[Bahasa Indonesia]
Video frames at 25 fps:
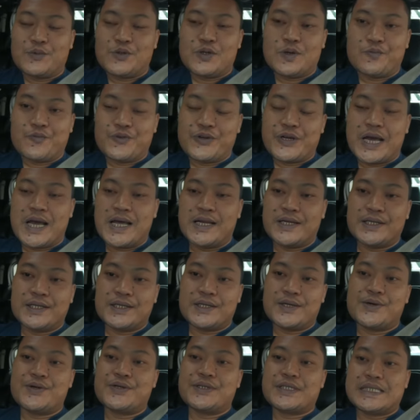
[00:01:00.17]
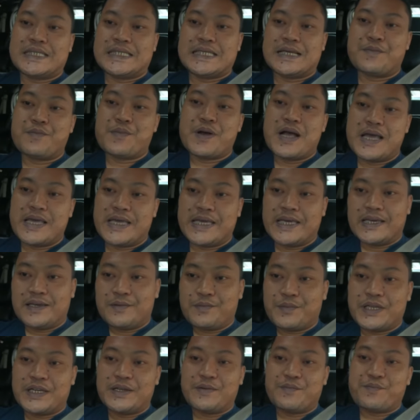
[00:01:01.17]
mudah-mudahan kondisinya baik,
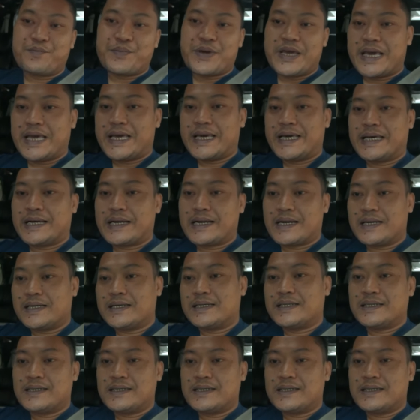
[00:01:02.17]
minim PR,